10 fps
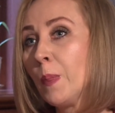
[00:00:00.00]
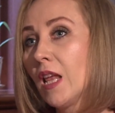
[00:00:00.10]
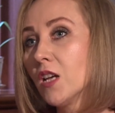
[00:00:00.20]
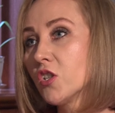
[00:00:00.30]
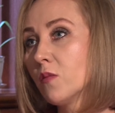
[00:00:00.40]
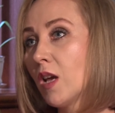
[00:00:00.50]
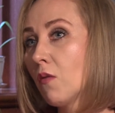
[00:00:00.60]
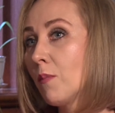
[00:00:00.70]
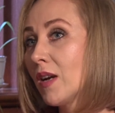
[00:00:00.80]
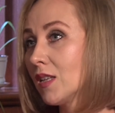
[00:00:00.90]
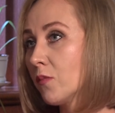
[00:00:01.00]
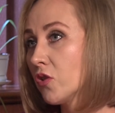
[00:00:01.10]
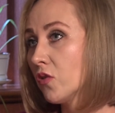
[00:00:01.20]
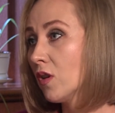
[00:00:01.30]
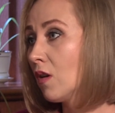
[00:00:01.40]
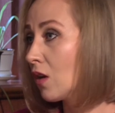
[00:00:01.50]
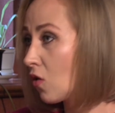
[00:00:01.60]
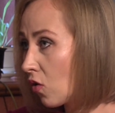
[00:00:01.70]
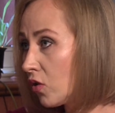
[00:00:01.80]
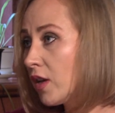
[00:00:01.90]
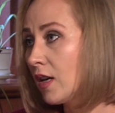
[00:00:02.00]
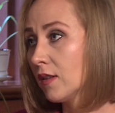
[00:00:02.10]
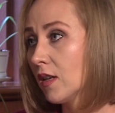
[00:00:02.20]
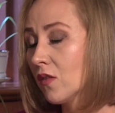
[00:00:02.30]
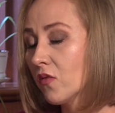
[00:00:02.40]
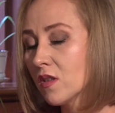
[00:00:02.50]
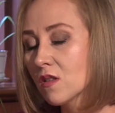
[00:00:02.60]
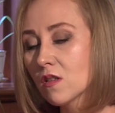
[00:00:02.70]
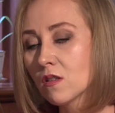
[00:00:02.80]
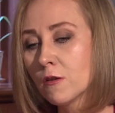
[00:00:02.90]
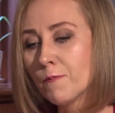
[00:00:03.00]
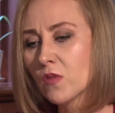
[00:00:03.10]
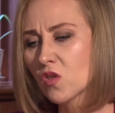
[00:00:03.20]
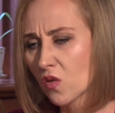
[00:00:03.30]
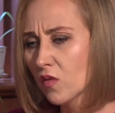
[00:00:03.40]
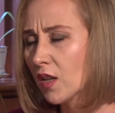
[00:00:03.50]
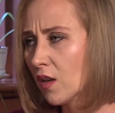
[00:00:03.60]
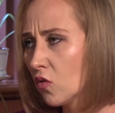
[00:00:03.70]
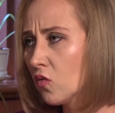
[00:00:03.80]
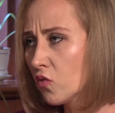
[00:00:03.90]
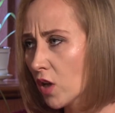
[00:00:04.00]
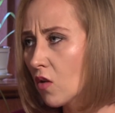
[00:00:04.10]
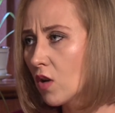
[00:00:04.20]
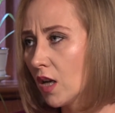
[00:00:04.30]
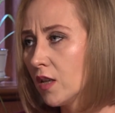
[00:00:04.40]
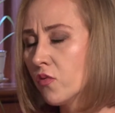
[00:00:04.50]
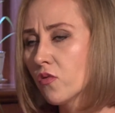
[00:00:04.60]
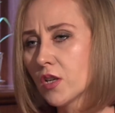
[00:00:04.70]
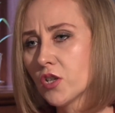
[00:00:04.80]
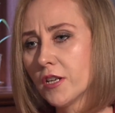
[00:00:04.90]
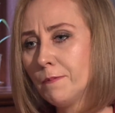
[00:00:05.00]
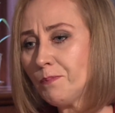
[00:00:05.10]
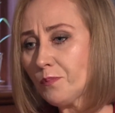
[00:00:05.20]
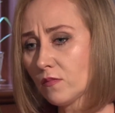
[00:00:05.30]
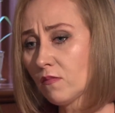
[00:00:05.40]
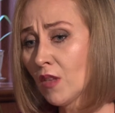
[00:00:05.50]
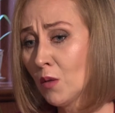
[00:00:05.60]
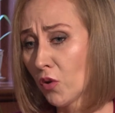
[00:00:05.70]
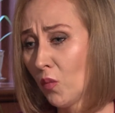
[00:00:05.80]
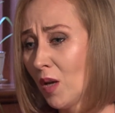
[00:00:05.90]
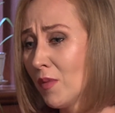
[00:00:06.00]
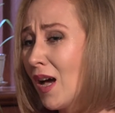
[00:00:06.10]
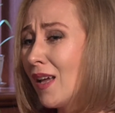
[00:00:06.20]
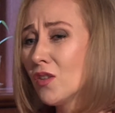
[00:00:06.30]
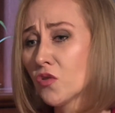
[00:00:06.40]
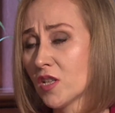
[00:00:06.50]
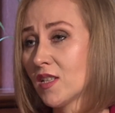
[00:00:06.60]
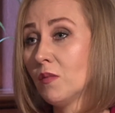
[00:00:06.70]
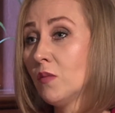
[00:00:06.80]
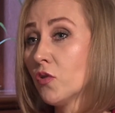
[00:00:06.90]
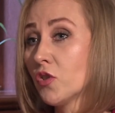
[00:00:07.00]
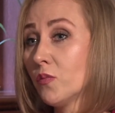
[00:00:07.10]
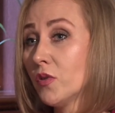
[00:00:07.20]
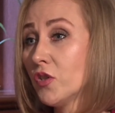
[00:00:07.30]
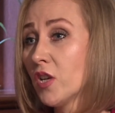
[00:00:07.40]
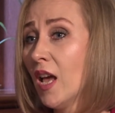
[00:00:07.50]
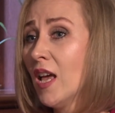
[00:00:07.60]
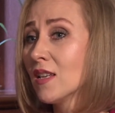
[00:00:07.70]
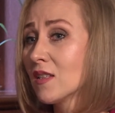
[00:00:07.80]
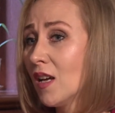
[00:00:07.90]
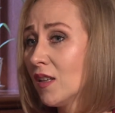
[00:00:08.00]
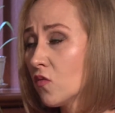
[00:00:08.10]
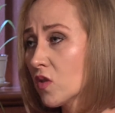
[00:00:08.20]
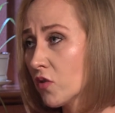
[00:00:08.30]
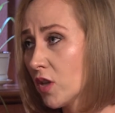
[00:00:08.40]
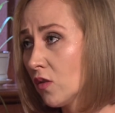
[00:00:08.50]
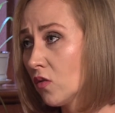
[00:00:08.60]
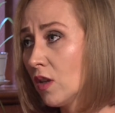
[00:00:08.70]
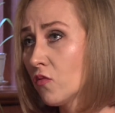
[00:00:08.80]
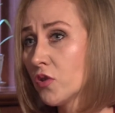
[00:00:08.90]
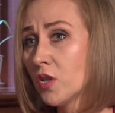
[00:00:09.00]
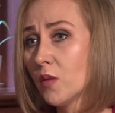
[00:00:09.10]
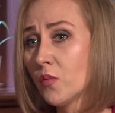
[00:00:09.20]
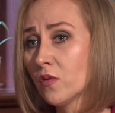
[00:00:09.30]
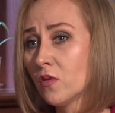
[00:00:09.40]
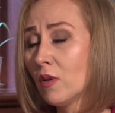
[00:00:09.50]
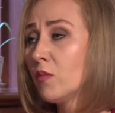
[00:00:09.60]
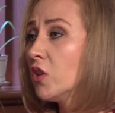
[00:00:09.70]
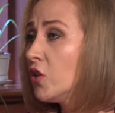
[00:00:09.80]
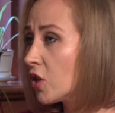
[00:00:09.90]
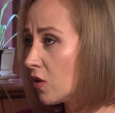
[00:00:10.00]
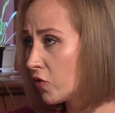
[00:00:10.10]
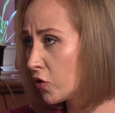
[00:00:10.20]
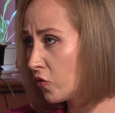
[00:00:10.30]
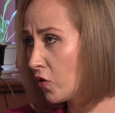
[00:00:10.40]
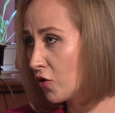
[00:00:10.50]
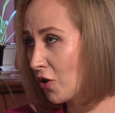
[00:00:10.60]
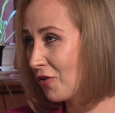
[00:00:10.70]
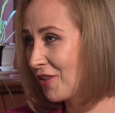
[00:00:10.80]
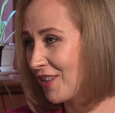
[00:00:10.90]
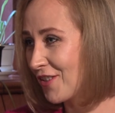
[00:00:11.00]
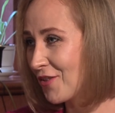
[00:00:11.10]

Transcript: e, że miała brata przyrodniego alkoholika, tak? Więc y, to są takiego dużego kalibru raczej problemy, ale to czasami może być zdanie usłyszane od nauczyciela pod tytułem Ty niczego w życiu nie osiągniesz.